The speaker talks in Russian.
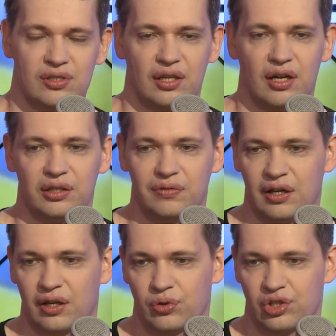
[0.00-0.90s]
сыграл два
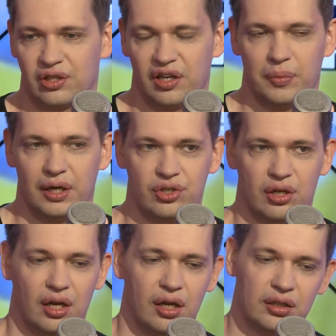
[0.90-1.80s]
хороших три
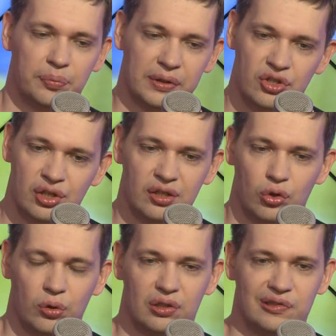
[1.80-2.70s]
матча, а на протяжении
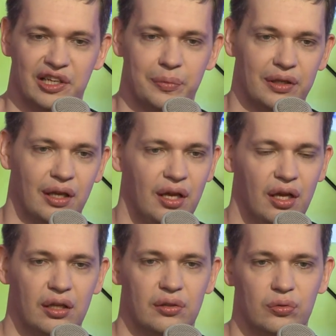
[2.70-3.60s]
долгого времени.
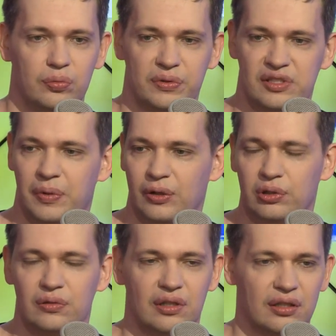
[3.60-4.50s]
Ну, про
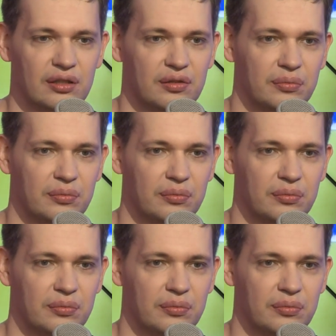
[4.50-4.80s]
Заболотного так я